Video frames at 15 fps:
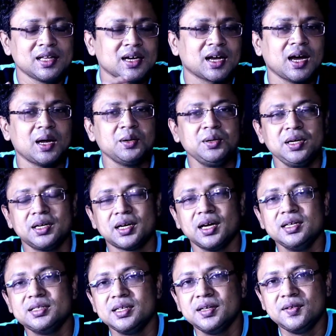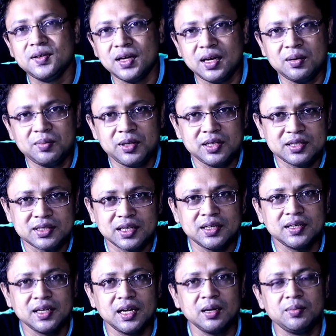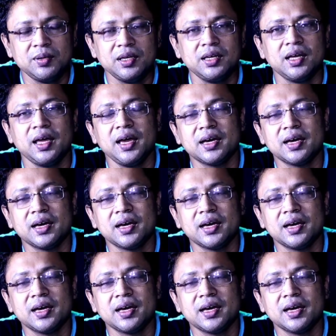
তার কারণ এটাই যে রিয়েলমি যে রিয়েলমি